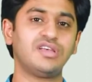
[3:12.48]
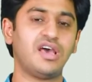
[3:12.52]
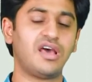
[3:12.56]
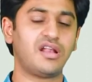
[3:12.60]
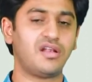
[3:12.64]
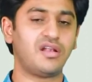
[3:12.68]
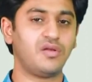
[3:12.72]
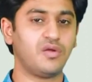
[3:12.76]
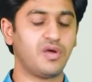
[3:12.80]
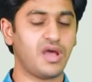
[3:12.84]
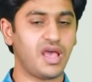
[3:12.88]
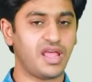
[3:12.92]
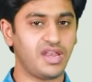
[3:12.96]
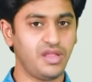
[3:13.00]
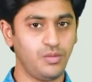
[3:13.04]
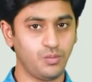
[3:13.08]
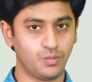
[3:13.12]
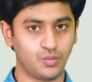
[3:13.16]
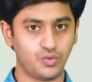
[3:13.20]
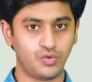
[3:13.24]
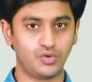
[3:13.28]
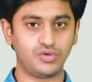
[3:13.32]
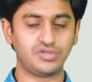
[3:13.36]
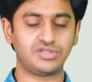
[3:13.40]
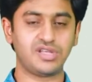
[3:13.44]
సార్లు కానీ
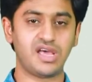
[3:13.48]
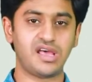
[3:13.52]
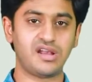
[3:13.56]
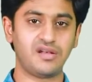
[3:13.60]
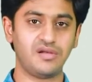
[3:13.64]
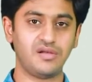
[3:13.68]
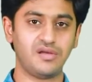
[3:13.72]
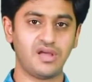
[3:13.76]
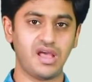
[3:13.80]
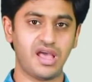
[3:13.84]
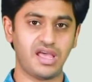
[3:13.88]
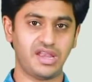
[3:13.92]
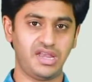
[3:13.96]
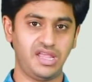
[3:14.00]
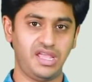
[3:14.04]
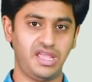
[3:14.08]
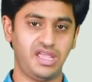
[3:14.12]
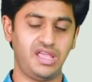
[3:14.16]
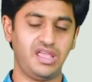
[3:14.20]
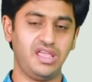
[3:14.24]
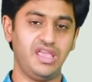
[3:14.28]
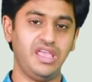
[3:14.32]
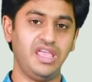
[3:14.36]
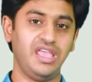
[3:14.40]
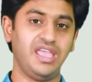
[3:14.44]
మూడు సార్లు కానీ
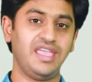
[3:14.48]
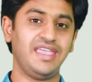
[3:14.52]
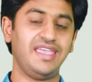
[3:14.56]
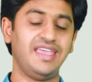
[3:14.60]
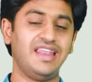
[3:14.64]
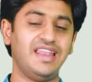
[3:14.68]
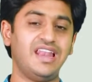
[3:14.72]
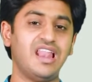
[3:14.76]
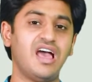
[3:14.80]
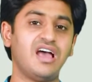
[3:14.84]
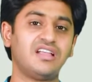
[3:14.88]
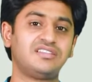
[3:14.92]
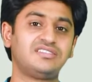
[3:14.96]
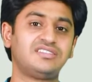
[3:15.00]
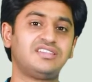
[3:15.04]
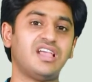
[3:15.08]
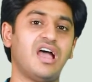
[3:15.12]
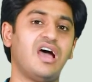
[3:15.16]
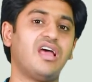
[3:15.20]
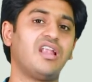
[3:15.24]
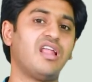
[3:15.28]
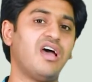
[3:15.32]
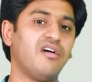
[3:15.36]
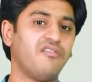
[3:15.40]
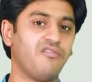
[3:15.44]
ఇలా
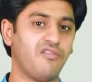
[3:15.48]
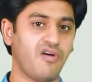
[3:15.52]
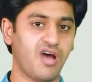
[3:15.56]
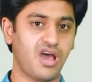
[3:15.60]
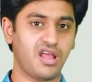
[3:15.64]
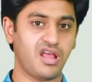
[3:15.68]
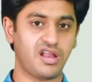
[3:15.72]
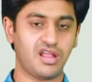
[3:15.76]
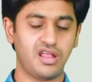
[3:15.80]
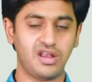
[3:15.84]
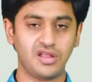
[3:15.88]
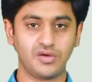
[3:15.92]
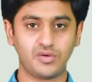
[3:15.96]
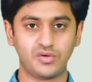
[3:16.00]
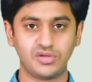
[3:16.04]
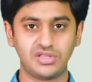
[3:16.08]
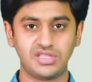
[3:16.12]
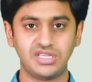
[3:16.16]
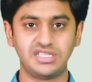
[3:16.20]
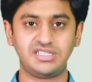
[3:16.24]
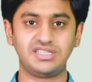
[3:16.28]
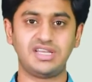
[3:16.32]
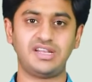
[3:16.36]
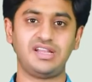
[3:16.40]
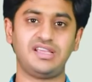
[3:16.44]
చాలా వారాల
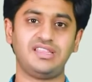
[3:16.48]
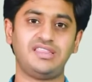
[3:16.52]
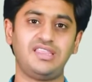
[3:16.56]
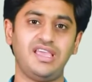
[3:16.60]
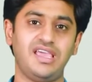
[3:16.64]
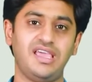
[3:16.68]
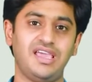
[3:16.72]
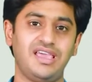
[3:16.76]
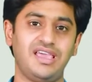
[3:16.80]
కొద్దీ జరిగితే